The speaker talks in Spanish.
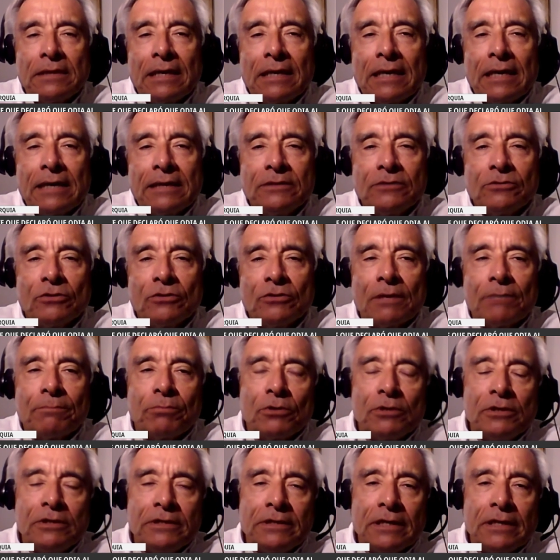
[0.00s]
la historia
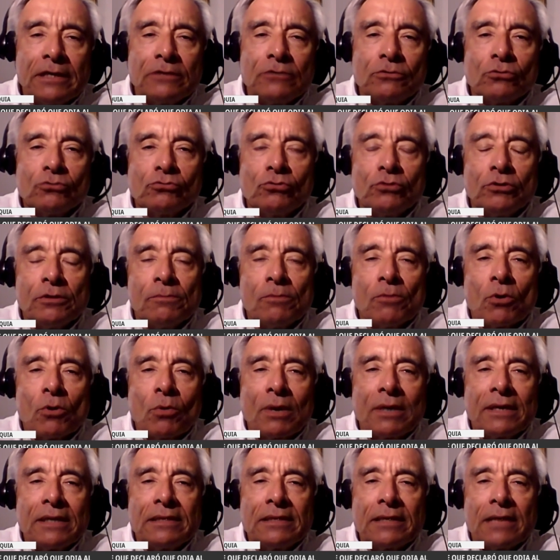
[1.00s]
política de estos últimos
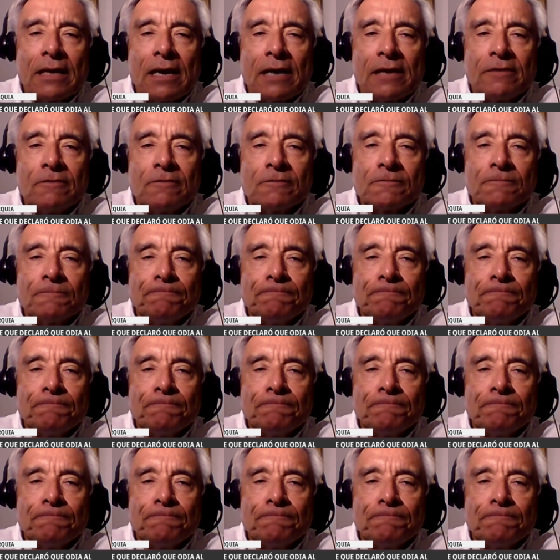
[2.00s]
40 años.